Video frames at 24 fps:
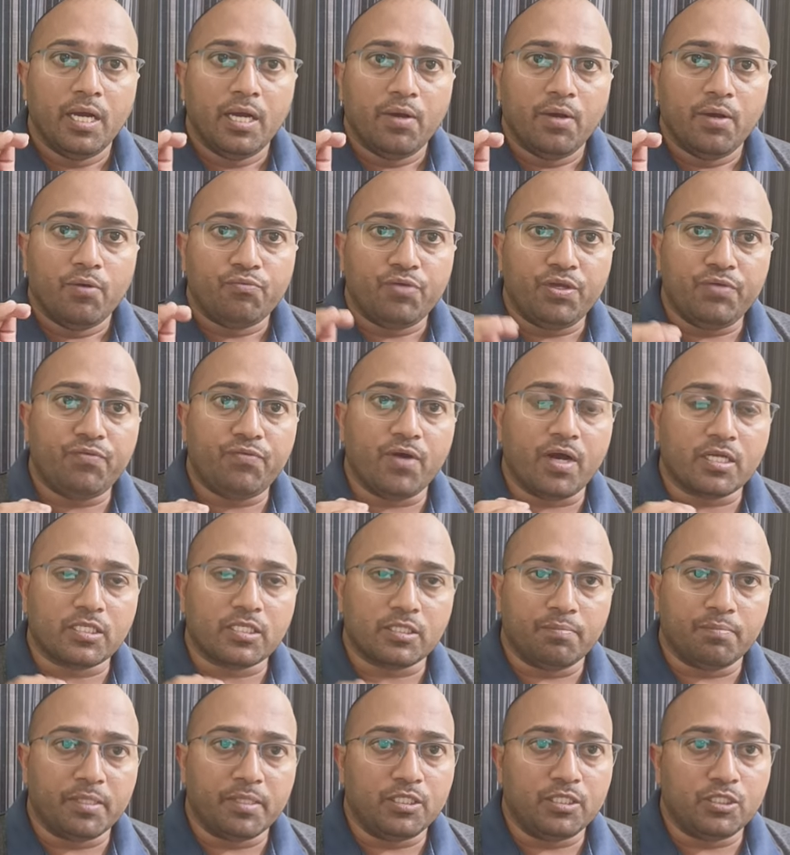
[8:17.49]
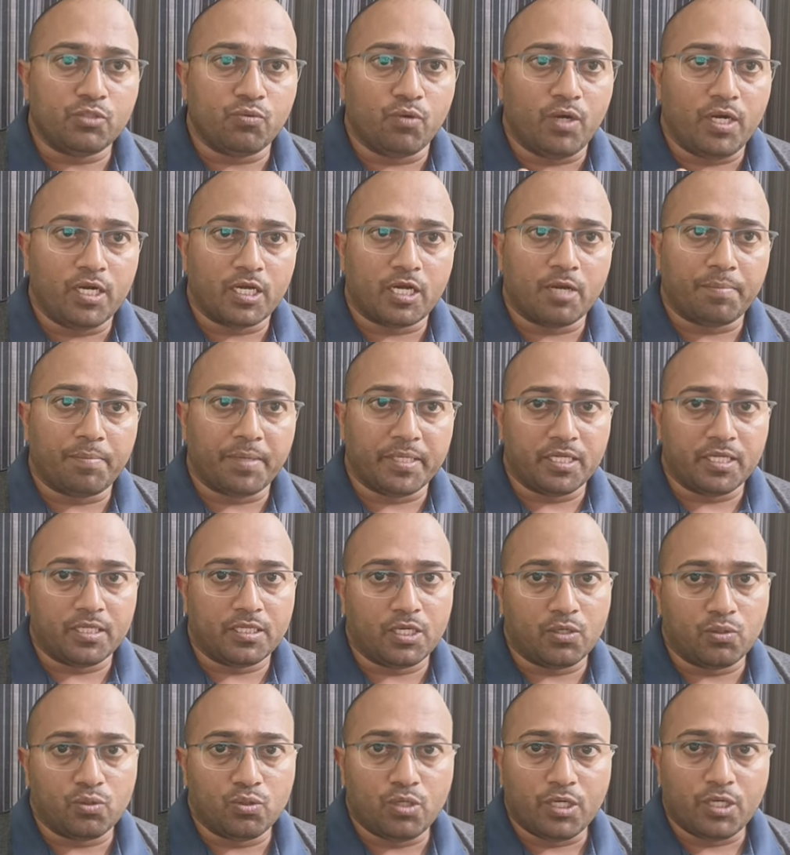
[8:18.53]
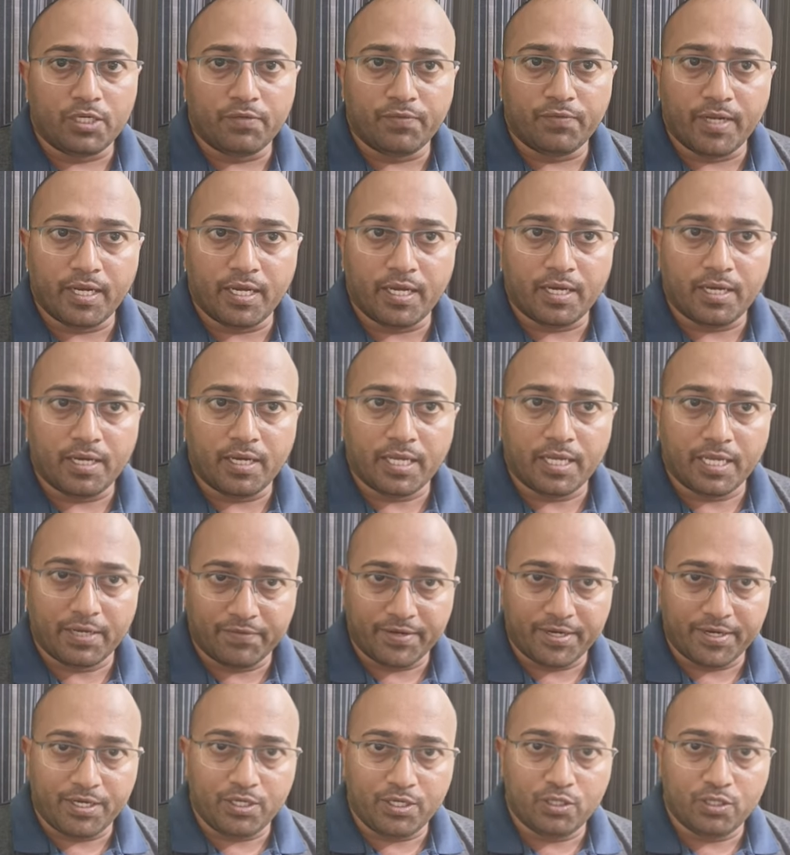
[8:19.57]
ఫీఫాకు సంబంధించి వరల్డ్ కప్ ఏదైతే ఉందో రెండు వేల ఇరవై రెండు